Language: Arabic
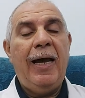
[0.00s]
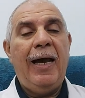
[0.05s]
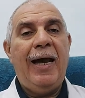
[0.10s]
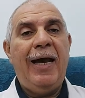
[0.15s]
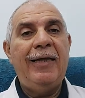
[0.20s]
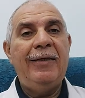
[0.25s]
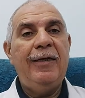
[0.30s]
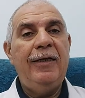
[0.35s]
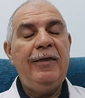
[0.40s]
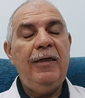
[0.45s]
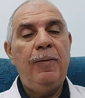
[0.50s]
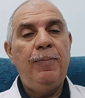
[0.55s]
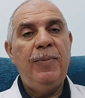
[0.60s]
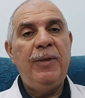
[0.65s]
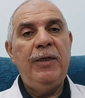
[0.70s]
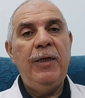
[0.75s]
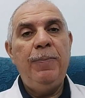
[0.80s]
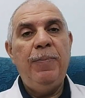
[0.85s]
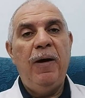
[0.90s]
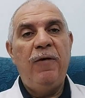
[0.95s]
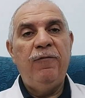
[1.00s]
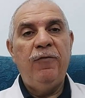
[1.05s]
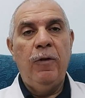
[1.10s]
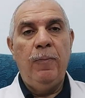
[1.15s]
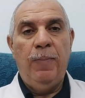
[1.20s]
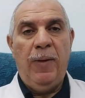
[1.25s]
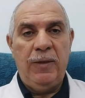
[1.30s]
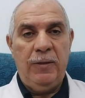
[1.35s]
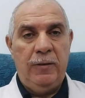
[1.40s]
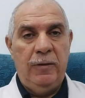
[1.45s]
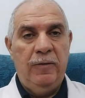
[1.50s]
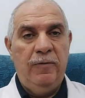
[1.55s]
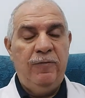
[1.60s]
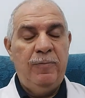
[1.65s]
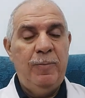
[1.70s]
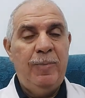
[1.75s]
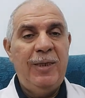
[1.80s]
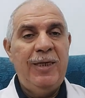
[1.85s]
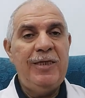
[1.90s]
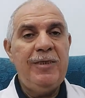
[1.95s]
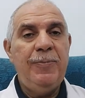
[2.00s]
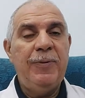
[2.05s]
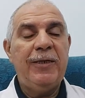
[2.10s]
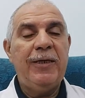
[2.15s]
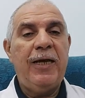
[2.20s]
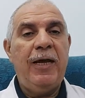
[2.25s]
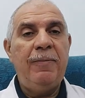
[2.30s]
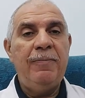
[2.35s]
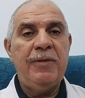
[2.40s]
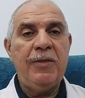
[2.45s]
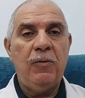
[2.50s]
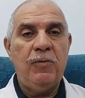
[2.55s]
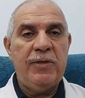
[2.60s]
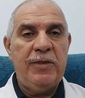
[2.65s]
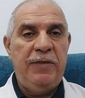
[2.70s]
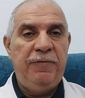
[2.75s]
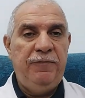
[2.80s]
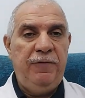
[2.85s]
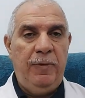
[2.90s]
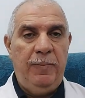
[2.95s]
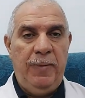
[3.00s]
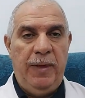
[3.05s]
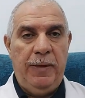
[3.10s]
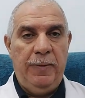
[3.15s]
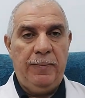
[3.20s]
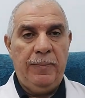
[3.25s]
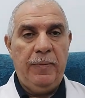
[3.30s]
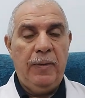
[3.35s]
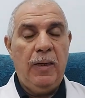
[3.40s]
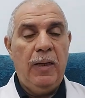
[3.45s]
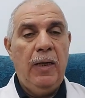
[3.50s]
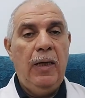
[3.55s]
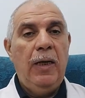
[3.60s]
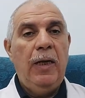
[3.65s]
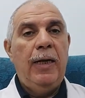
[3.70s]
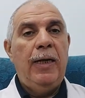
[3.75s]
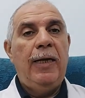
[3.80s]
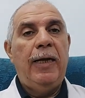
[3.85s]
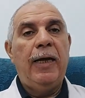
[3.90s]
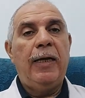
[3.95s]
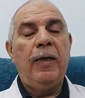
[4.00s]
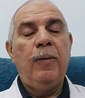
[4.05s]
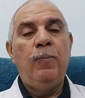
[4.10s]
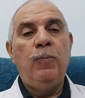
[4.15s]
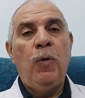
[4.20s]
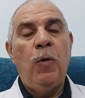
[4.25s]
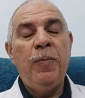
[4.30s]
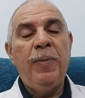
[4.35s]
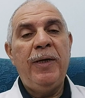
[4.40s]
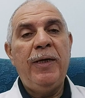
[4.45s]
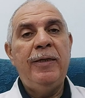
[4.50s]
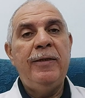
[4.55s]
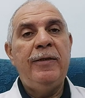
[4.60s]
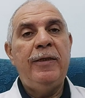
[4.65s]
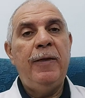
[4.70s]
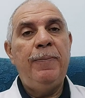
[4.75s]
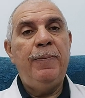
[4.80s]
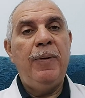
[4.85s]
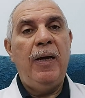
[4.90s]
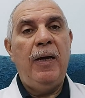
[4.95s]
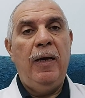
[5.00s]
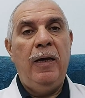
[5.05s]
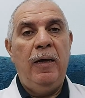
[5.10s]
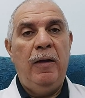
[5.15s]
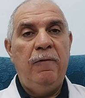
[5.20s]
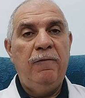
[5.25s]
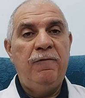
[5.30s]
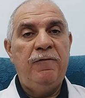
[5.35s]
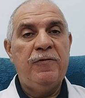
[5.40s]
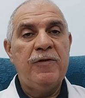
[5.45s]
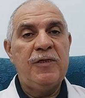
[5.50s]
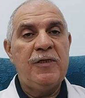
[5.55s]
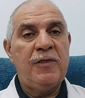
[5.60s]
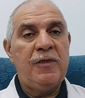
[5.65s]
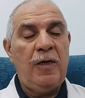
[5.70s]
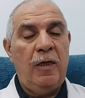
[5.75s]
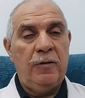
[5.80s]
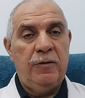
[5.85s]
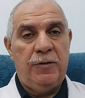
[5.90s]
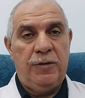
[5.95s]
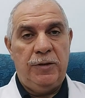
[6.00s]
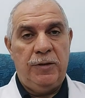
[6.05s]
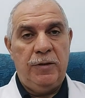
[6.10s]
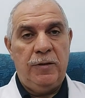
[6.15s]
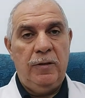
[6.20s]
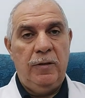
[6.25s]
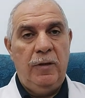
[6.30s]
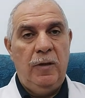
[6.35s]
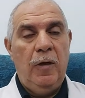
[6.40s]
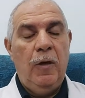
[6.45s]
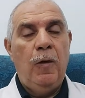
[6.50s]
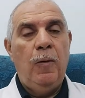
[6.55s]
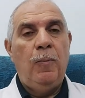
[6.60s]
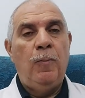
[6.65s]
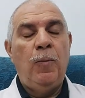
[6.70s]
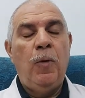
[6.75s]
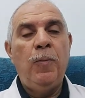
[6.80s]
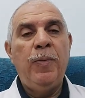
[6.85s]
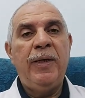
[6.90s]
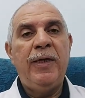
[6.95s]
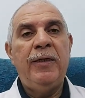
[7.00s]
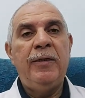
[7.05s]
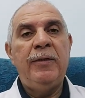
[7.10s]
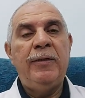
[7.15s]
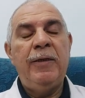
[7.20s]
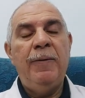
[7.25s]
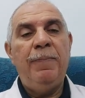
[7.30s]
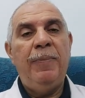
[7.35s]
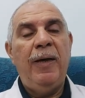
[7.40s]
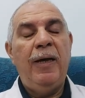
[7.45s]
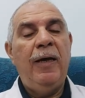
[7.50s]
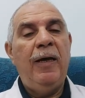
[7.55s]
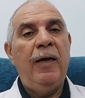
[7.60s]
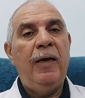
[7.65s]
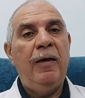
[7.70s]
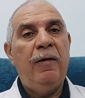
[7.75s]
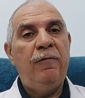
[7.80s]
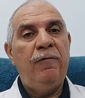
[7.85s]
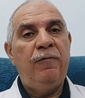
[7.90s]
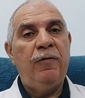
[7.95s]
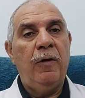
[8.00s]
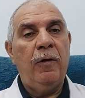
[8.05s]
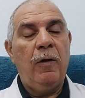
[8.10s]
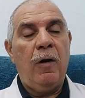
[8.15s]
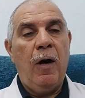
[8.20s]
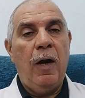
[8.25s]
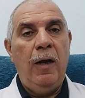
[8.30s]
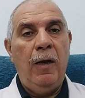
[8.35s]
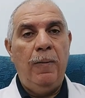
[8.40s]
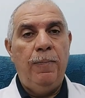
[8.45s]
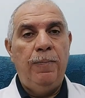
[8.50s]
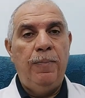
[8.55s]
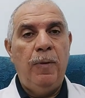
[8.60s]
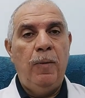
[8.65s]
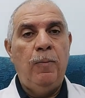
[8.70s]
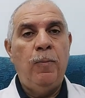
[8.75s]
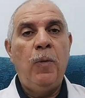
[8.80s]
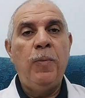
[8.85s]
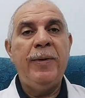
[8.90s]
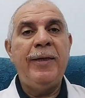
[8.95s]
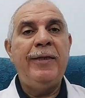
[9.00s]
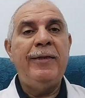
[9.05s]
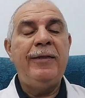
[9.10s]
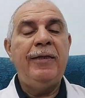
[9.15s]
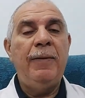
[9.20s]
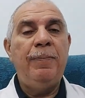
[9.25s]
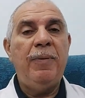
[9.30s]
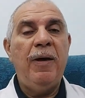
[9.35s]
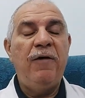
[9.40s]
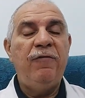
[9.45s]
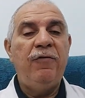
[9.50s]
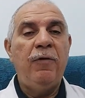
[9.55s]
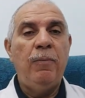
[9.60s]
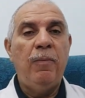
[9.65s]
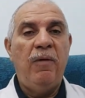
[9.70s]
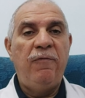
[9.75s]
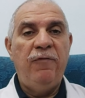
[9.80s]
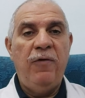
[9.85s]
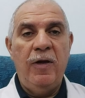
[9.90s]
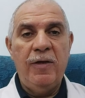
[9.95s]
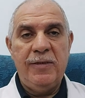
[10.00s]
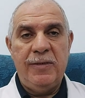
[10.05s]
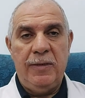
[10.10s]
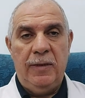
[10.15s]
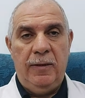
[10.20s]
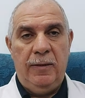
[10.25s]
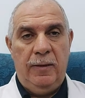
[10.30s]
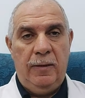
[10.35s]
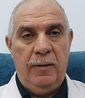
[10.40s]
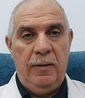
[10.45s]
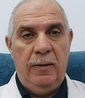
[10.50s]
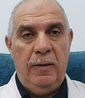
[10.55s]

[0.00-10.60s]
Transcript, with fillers: عادة بتبقى في البطن بنسبة 95% لكن ممكن تبقى في الصدر ممكن تبقى في القلب ممكن تبقى في المفاصل